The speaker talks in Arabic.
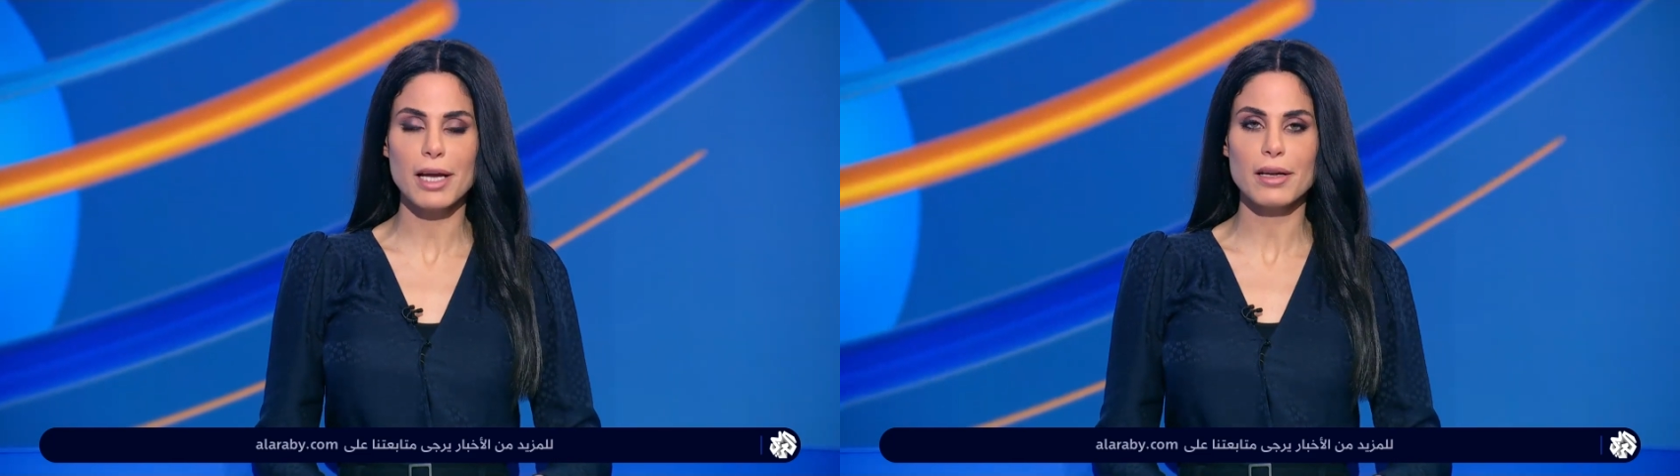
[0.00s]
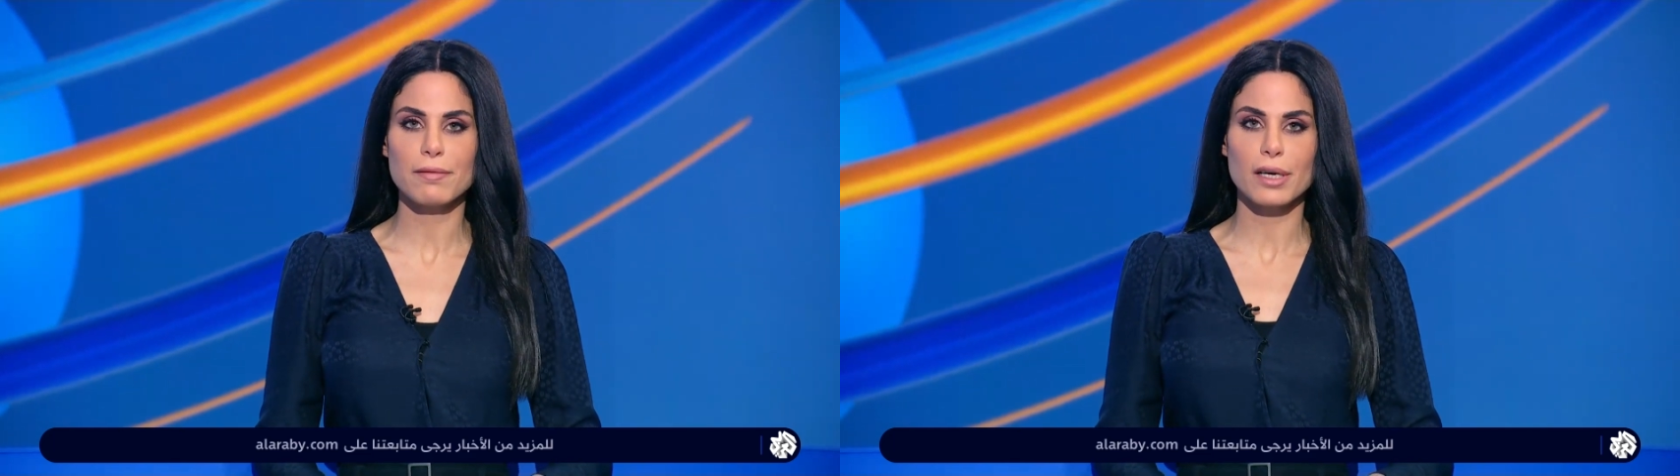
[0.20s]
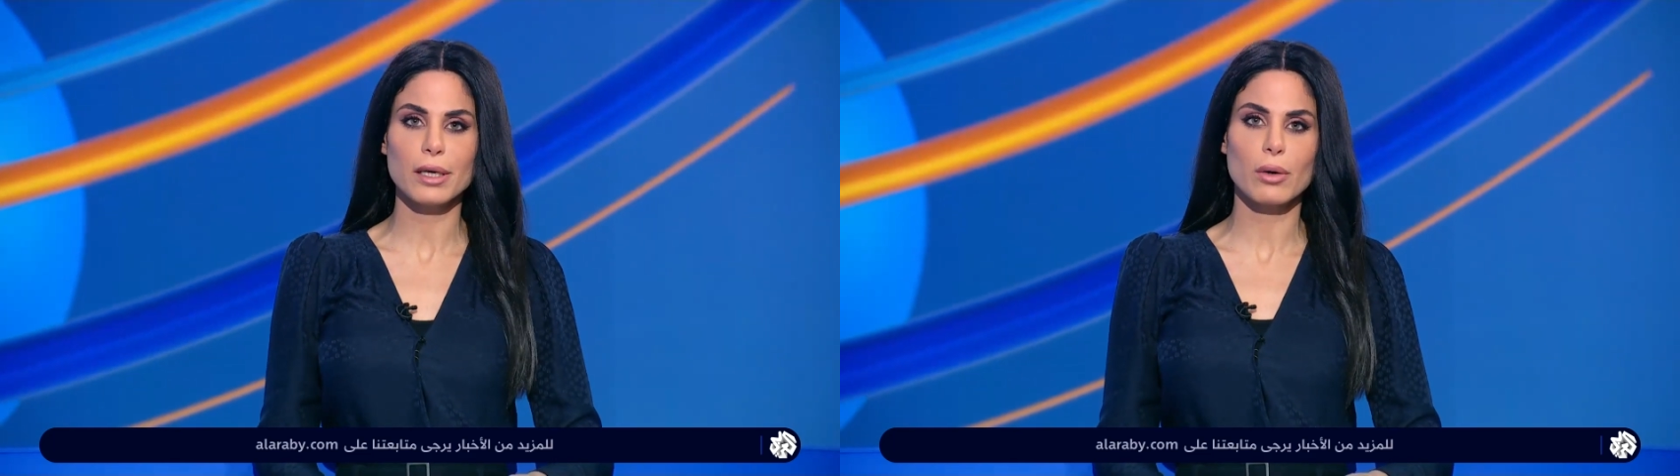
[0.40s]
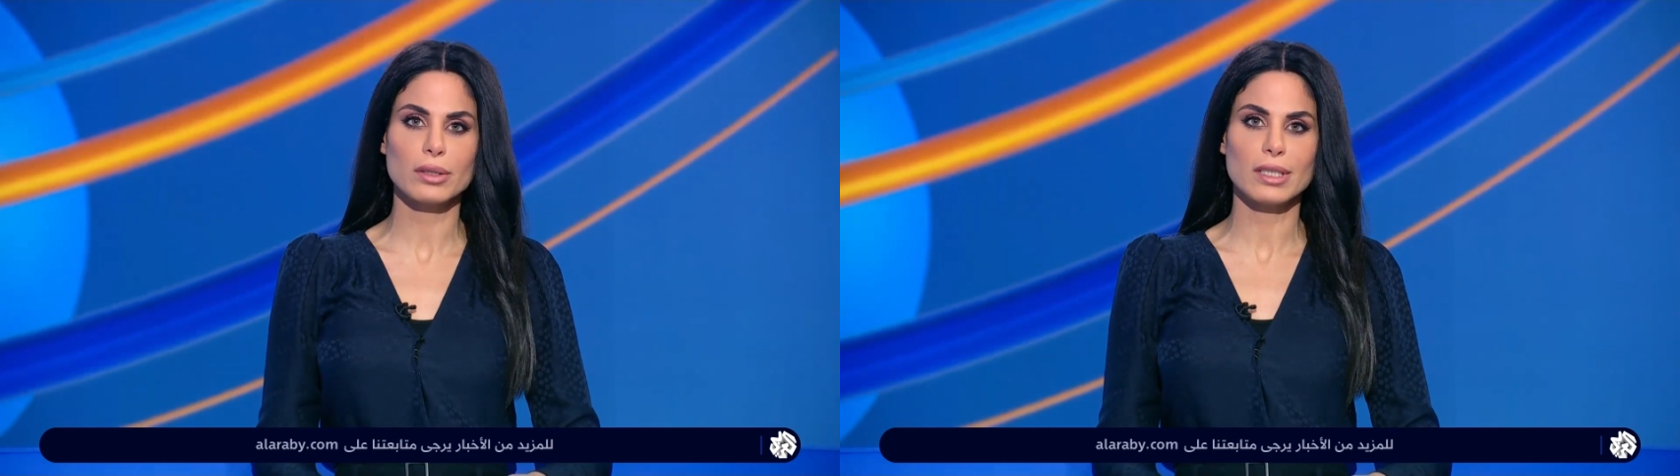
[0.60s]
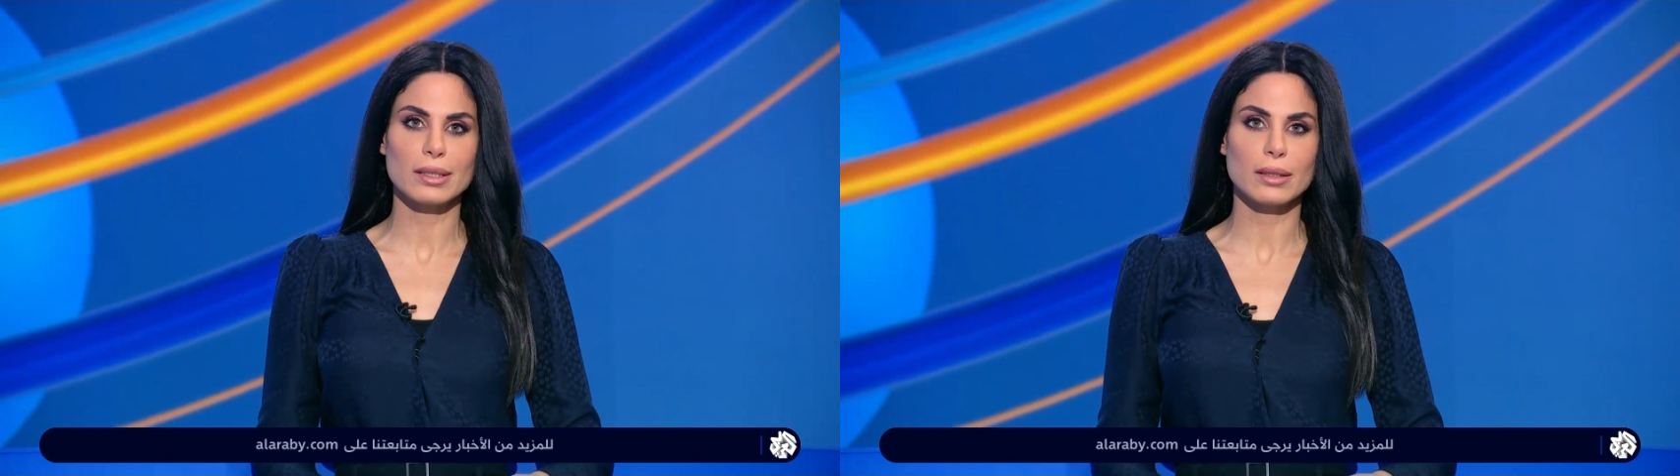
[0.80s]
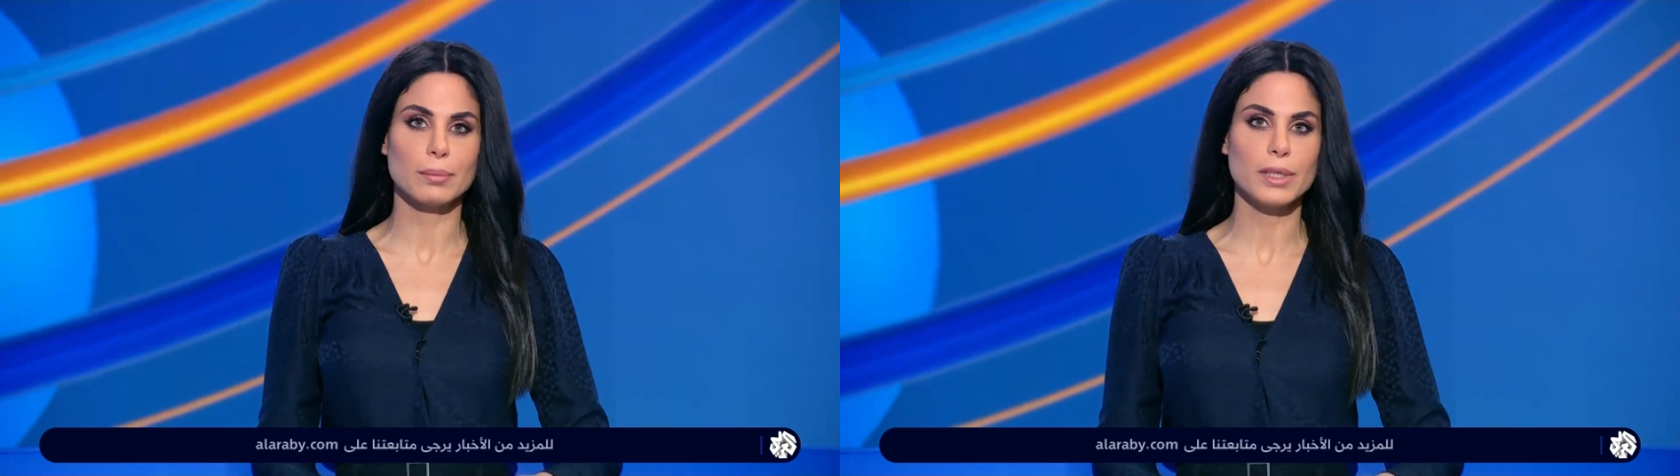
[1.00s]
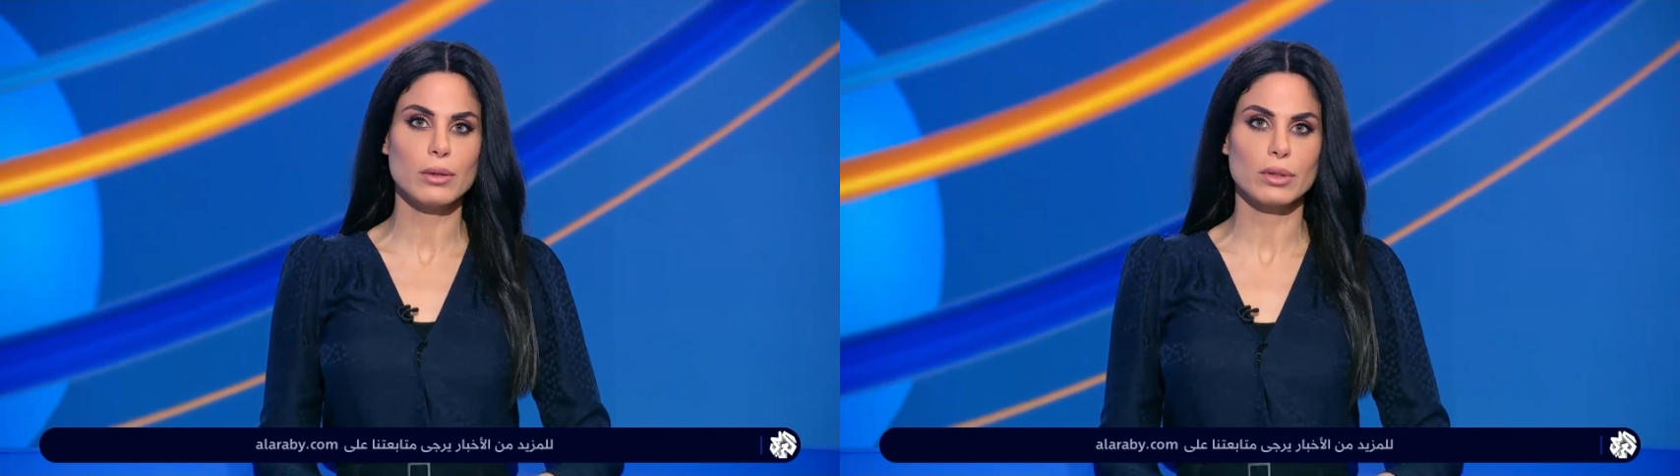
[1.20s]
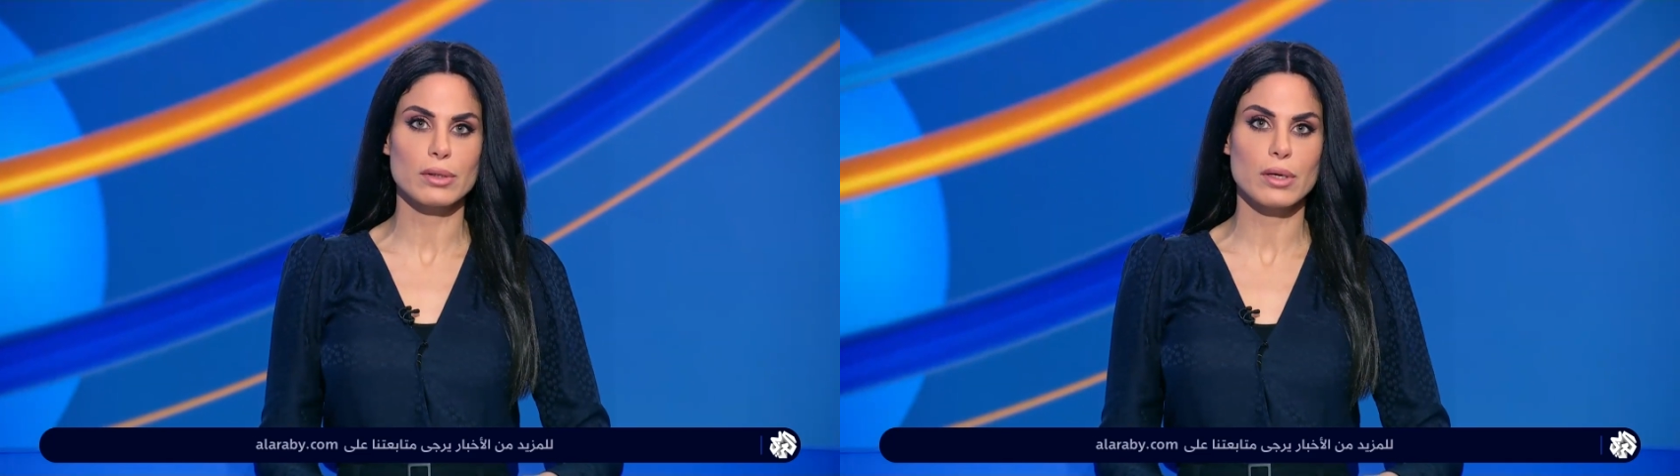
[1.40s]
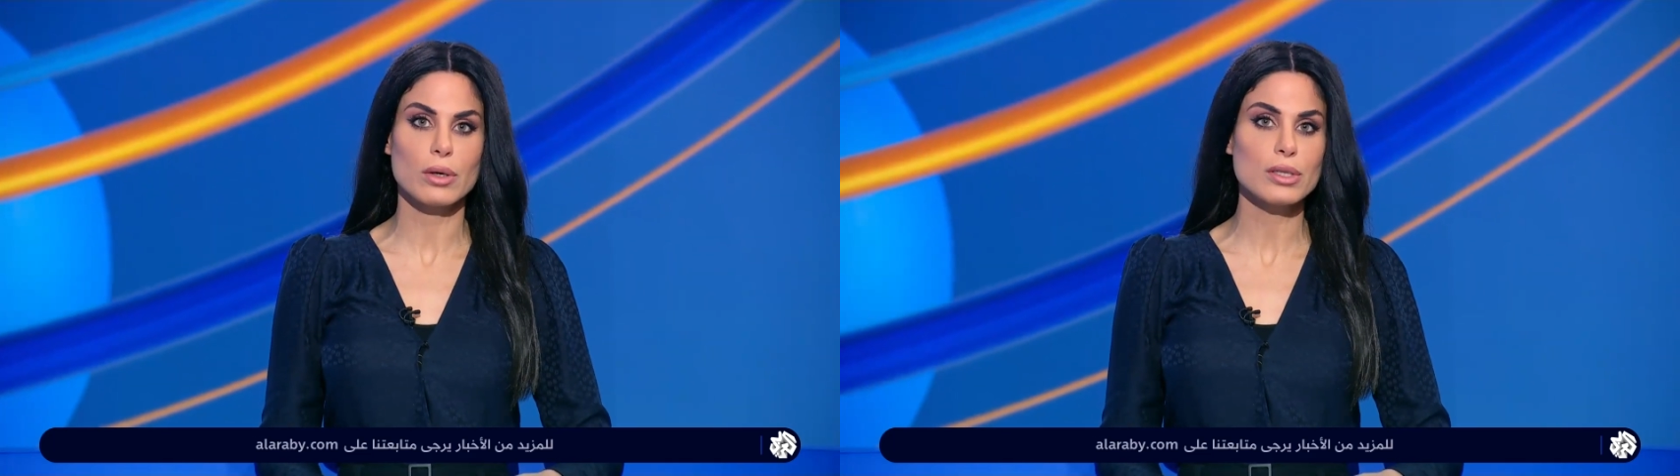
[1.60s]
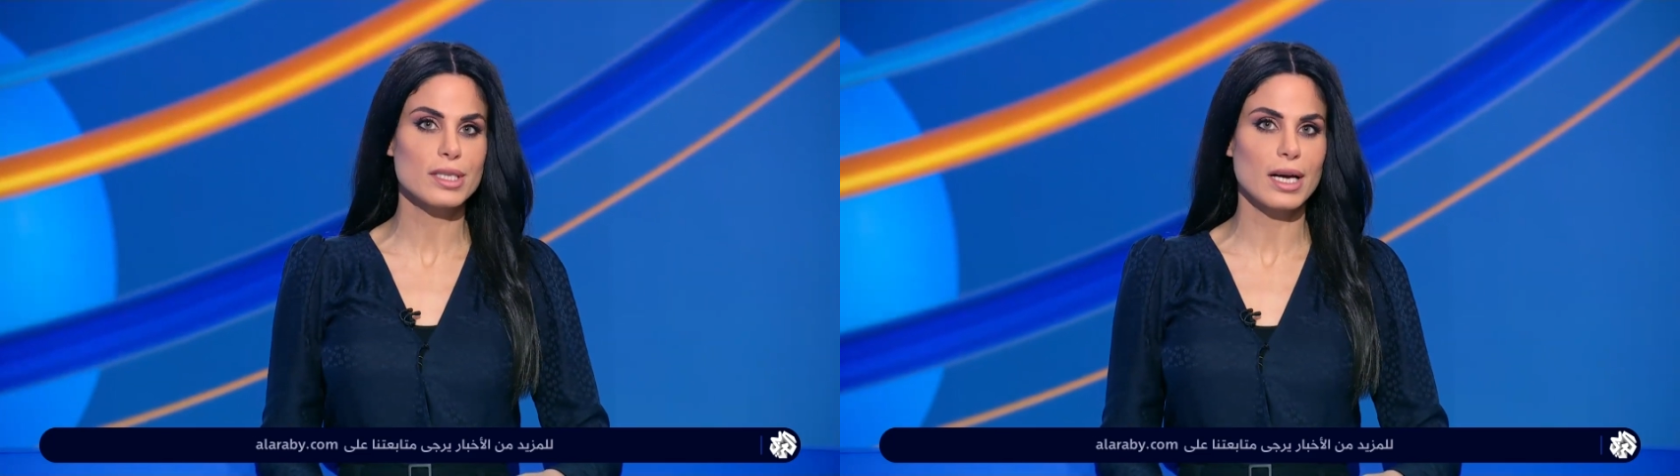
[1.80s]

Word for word: تمكن فريق طبي